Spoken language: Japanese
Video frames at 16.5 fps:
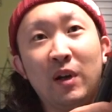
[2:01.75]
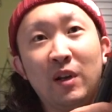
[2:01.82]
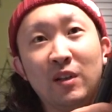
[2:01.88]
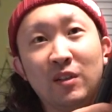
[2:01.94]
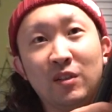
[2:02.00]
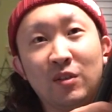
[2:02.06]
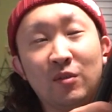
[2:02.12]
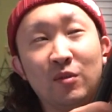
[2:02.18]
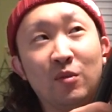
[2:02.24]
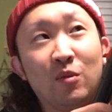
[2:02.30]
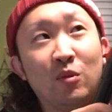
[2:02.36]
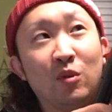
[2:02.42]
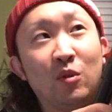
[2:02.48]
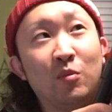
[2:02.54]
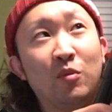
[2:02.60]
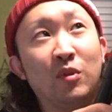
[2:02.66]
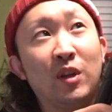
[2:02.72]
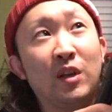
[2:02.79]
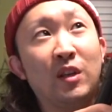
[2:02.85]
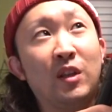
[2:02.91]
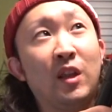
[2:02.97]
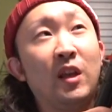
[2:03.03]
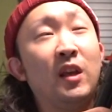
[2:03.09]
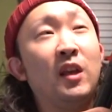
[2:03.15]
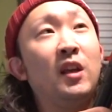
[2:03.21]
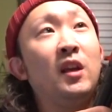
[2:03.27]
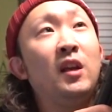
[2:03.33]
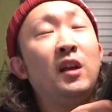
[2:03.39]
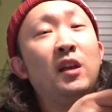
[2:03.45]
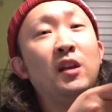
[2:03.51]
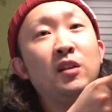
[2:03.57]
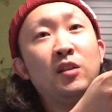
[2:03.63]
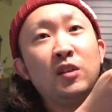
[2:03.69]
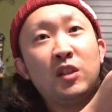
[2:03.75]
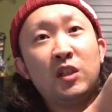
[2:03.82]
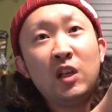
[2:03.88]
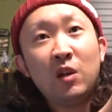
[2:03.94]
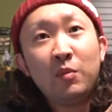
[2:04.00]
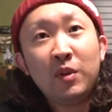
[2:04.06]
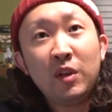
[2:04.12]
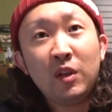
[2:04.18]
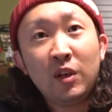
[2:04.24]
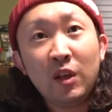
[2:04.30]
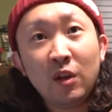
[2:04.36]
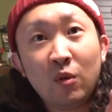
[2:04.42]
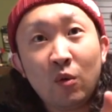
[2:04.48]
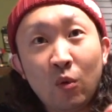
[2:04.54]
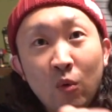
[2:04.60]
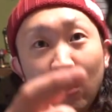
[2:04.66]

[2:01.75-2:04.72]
パンすることもできて、えちなみにね、こ